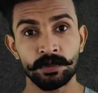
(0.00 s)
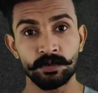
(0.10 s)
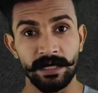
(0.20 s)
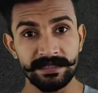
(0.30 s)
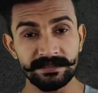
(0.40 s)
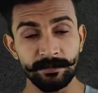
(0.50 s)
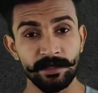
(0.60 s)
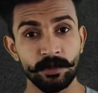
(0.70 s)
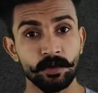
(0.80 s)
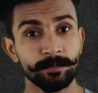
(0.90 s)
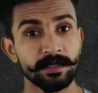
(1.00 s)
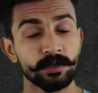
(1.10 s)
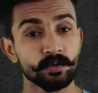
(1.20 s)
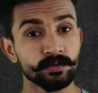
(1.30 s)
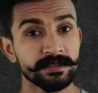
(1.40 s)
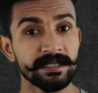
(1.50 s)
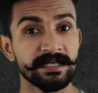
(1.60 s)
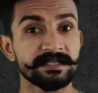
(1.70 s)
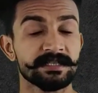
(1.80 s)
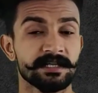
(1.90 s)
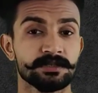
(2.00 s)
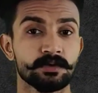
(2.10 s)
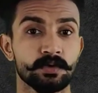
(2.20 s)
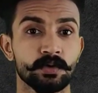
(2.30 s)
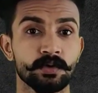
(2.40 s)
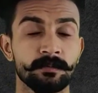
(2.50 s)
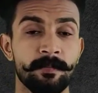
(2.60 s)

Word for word: तो आज का मेरा टॉपिक उसी रिसर्च को